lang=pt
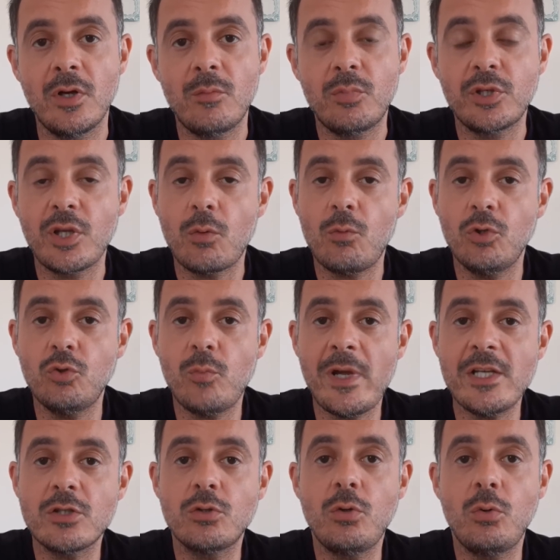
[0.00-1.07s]
Porque quanto
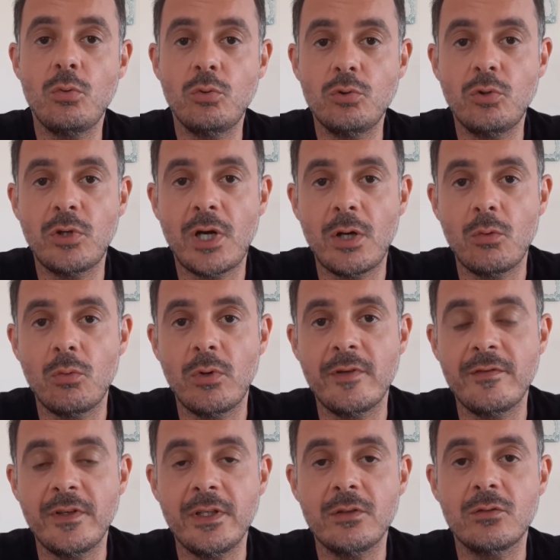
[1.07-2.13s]
mais longo durar o
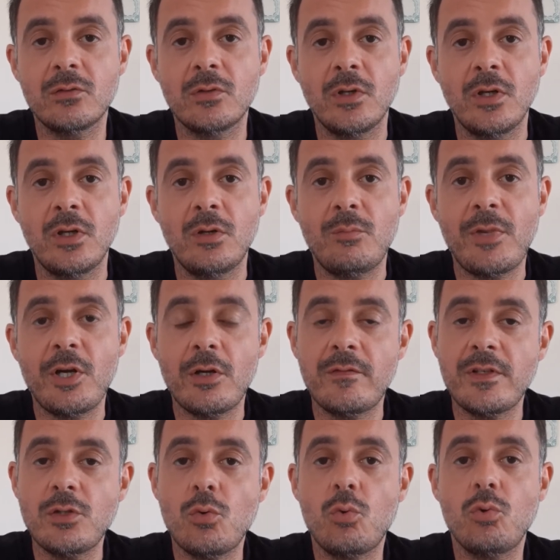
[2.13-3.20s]
evento, maior
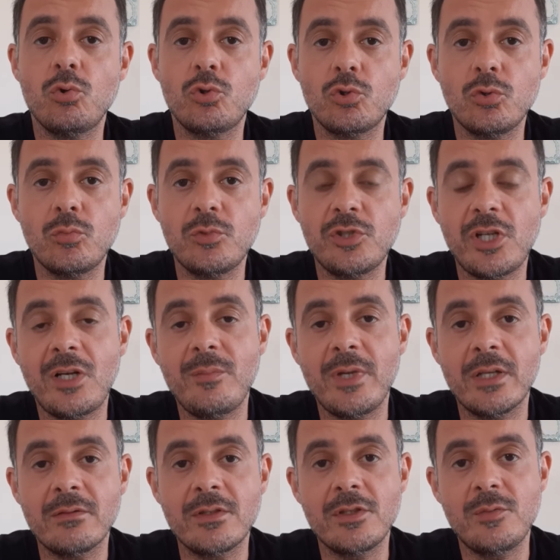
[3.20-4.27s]
vai ser o consumo de
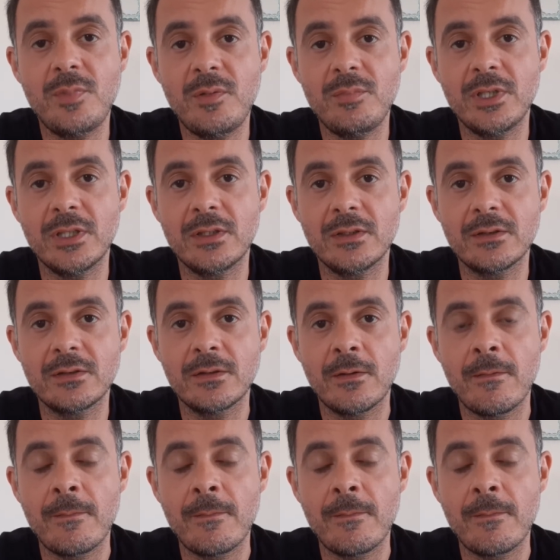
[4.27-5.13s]
alimentos e de bebidas.